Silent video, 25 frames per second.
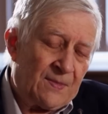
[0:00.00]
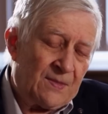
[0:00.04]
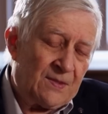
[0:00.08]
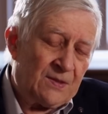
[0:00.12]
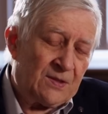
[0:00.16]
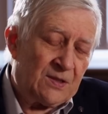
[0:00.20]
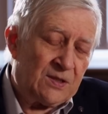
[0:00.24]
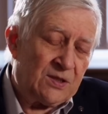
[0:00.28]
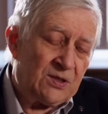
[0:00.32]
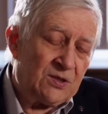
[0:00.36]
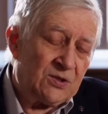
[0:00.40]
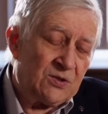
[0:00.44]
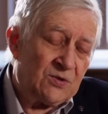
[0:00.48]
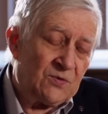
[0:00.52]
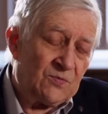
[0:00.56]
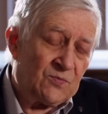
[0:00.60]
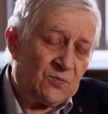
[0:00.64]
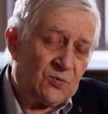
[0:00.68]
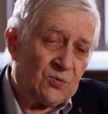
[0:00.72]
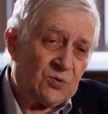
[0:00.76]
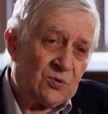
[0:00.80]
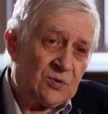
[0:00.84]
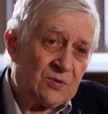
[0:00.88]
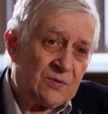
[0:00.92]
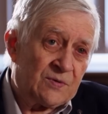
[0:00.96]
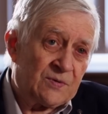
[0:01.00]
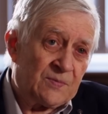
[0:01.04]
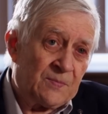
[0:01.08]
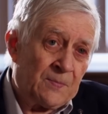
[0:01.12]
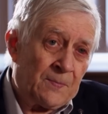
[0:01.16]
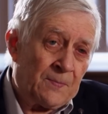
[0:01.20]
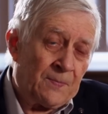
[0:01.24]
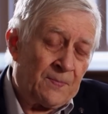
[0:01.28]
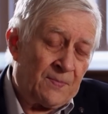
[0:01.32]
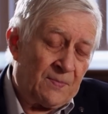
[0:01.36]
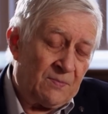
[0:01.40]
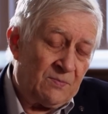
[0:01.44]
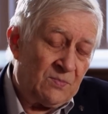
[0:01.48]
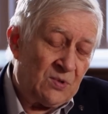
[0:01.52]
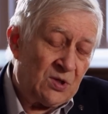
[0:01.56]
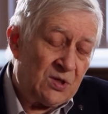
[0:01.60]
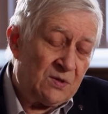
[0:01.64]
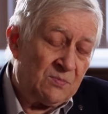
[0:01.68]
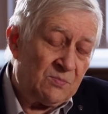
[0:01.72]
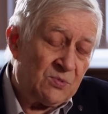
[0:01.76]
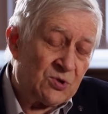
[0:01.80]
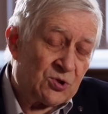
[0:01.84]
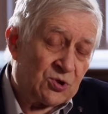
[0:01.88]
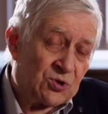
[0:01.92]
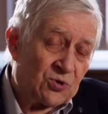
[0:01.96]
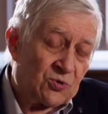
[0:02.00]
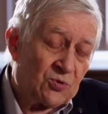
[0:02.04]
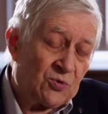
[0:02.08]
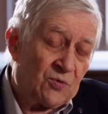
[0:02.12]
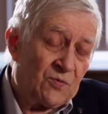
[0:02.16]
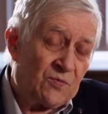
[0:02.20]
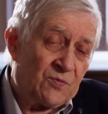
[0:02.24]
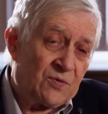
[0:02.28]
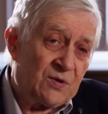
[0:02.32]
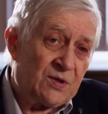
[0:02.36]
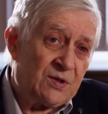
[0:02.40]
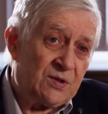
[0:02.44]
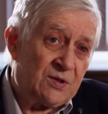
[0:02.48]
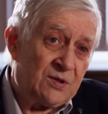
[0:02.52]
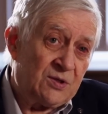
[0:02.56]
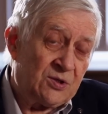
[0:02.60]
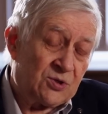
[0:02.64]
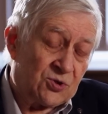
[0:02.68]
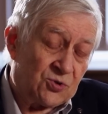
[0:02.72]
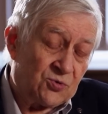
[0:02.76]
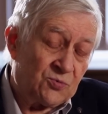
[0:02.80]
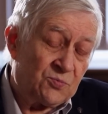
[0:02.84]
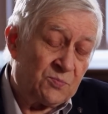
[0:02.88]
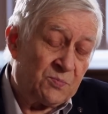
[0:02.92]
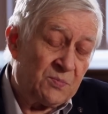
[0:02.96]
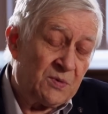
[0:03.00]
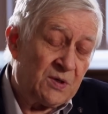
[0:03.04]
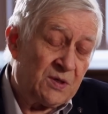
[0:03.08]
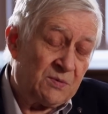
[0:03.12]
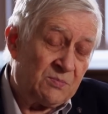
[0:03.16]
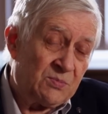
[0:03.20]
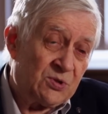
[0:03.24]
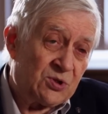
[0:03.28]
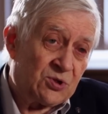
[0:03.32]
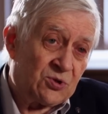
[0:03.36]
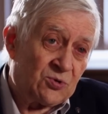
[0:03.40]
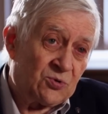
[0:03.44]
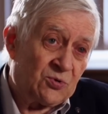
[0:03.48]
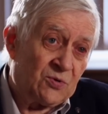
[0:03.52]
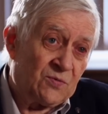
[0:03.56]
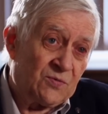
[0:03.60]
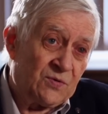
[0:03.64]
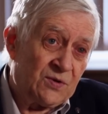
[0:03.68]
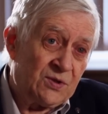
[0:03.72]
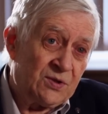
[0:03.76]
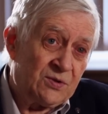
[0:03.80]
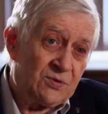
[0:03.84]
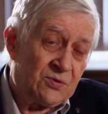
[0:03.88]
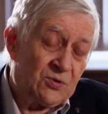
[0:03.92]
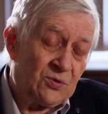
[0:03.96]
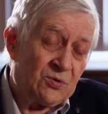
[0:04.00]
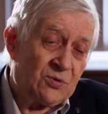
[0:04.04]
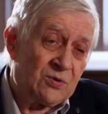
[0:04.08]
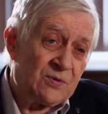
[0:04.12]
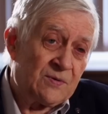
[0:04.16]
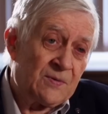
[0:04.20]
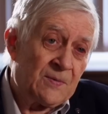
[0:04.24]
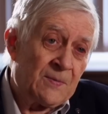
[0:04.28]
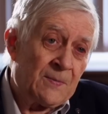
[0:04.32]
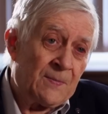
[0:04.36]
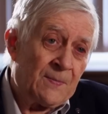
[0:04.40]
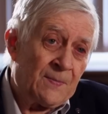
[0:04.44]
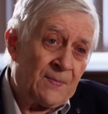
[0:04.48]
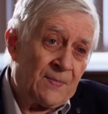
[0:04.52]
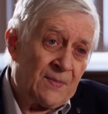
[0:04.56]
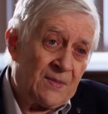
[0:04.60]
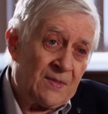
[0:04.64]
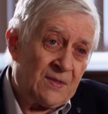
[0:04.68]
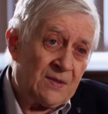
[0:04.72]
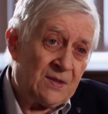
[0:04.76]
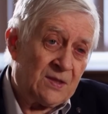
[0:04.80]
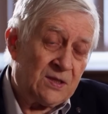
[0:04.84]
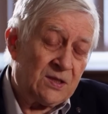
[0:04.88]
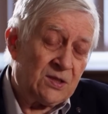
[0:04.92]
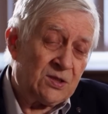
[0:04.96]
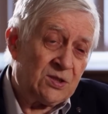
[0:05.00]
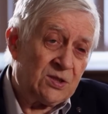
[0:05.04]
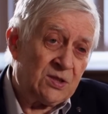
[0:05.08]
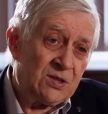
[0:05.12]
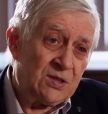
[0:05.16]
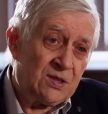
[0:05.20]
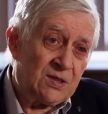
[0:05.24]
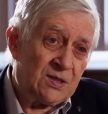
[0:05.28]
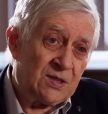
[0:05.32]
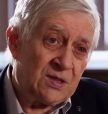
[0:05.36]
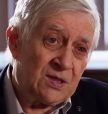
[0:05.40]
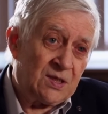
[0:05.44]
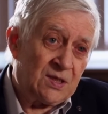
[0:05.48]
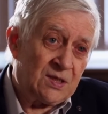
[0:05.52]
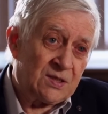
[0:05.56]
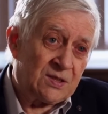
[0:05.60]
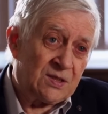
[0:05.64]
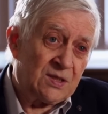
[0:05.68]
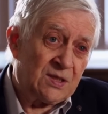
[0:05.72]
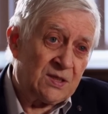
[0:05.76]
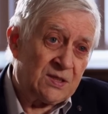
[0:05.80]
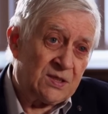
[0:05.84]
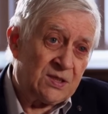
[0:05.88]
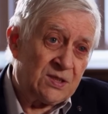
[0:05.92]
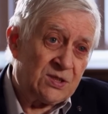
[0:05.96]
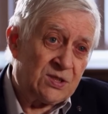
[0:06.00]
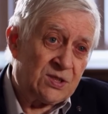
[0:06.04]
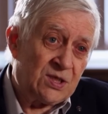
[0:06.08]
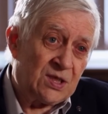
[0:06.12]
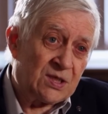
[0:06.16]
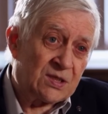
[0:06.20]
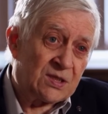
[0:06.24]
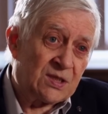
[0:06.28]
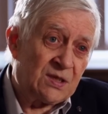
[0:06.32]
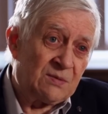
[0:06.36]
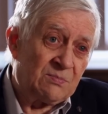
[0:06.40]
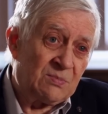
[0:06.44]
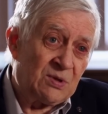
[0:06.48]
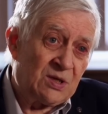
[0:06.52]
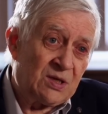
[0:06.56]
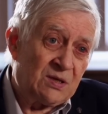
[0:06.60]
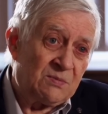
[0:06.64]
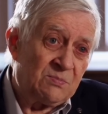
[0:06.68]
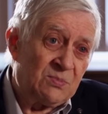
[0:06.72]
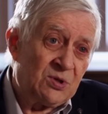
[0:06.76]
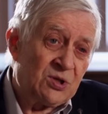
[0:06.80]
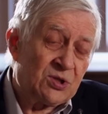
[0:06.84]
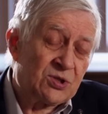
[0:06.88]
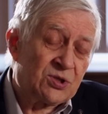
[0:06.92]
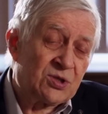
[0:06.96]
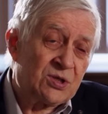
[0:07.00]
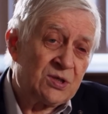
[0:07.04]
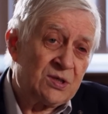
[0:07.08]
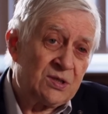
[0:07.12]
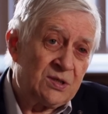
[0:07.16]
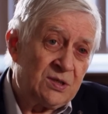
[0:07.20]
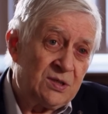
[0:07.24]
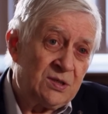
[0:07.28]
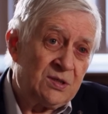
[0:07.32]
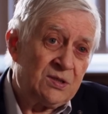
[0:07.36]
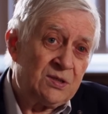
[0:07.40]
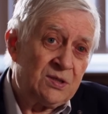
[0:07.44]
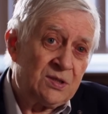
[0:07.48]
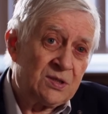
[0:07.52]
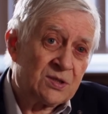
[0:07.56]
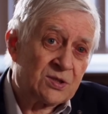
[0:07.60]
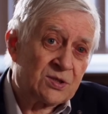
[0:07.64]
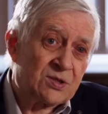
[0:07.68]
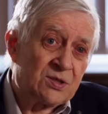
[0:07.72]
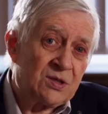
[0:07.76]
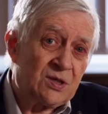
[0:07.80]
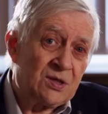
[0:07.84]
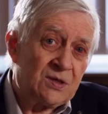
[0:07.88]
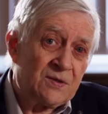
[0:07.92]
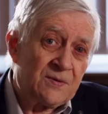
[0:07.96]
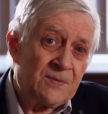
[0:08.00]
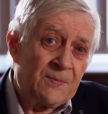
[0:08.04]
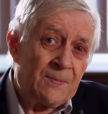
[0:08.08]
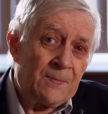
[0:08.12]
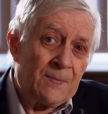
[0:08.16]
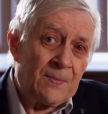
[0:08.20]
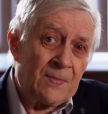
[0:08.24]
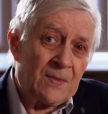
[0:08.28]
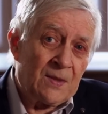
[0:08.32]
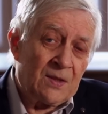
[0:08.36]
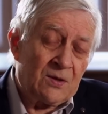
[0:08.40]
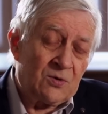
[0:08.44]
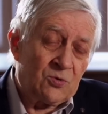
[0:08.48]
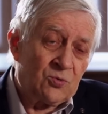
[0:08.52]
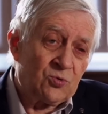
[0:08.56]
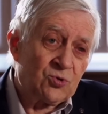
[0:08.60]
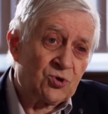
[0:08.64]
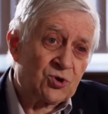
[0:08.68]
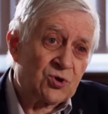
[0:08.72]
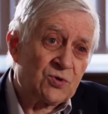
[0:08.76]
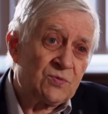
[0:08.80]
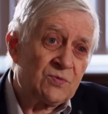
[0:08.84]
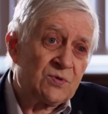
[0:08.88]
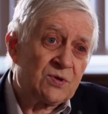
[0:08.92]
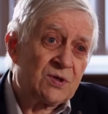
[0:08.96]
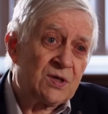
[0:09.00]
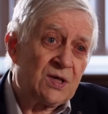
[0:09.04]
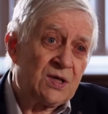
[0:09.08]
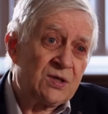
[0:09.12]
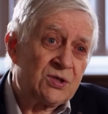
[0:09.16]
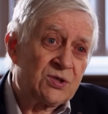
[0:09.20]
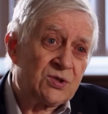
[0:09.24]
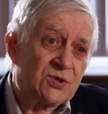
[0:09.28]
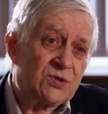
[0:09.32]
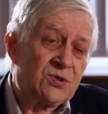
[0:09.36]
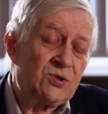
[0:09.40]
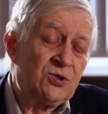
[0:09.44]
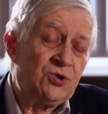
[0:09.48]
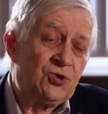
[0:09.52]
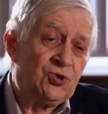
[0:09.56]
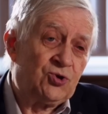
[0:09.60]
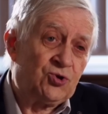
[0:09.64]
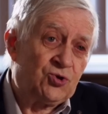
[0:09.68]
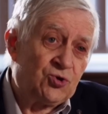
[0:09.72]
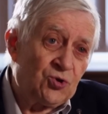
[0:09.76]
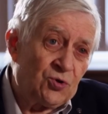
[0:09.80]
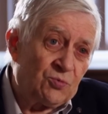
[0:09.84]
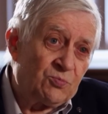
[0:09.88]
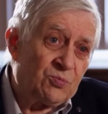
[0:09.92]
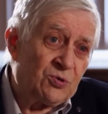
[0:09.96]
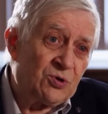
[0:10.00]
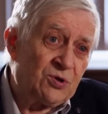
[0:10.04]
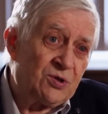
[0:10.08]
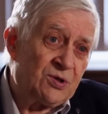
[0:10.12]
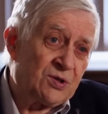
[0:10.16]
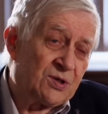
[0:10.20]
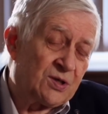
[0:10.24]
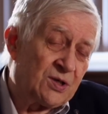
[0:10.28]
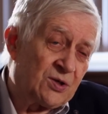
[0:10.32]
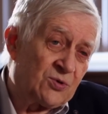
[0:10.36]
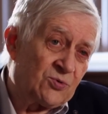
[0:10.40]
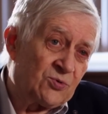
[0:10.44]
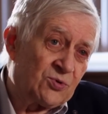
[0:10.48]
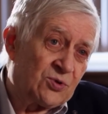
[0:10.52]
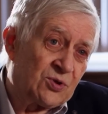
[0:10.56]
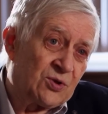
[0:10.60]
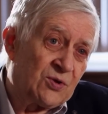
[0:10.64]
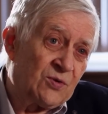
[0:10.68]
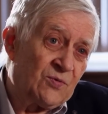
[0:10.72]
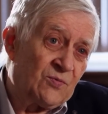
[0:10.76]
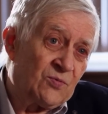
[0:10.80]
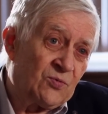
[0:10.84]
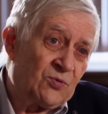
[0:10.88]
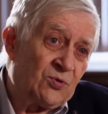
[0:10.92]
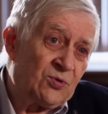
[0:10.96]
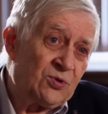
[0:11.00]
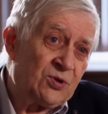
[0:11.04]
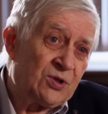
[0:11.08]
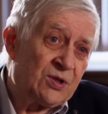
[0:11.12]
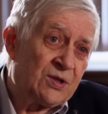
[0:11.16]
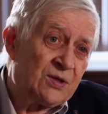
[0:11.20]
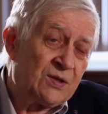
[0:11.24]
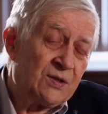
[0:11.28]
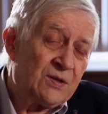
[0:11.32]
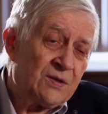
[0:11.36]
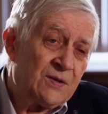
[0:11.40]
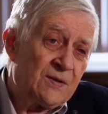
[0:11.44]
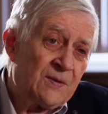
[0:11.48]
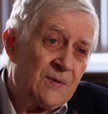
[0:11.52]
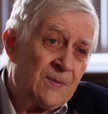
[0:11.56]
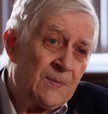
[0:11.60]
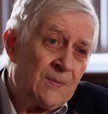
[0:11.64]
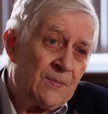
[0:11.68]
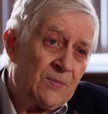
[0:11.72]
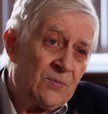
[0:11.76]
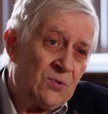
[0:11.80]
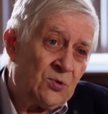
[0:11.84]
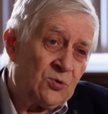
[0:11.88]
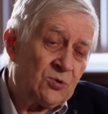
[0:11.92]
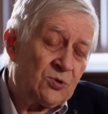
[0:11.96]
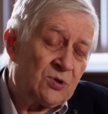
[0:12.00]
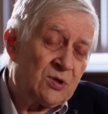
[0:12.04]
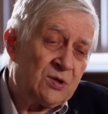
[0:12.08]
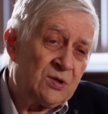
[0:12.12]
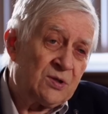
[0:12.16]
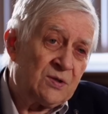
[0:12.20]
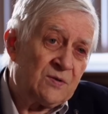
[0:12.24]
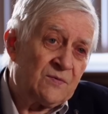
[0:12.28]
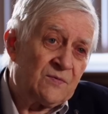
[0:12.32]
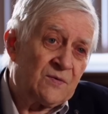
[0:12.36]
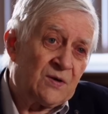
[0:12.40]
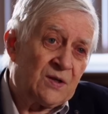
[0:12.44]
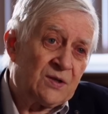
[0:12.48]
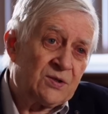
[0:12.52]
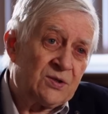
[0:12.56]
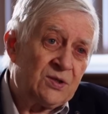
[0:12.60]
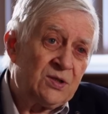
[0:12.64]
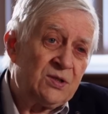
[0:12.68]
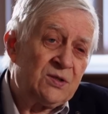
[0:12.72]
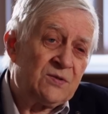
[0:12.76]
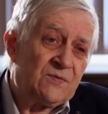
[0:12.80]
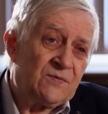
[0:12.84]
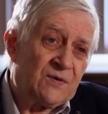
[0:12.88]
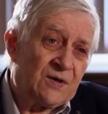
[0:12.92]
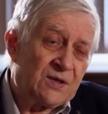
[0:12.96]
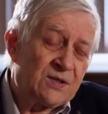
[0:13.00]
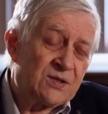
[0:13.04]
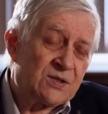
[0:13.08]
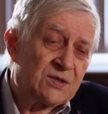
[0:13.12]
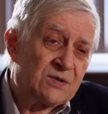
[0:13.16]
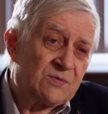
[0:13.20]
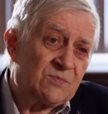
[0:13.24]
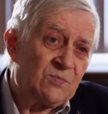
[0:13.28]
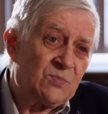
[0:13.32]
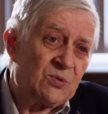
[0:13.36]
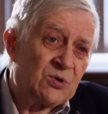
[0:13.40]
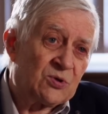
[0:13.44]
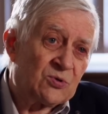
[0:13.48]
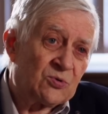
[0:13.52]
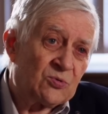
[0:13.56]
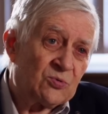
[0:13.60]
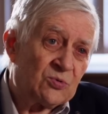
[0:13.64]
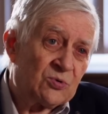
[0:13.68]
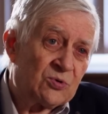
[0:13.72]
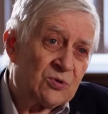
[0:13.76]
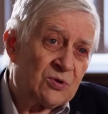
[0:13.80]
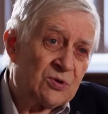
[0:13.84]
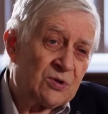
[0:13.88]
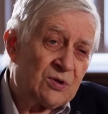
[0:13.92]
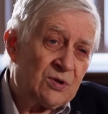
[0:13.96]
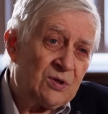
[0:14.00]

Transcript: длины волн миллиметровые и субмиллиметровые до длины 1,1 мм и несколько худшего качества еще более короткие волны до длины волны 20 микрон.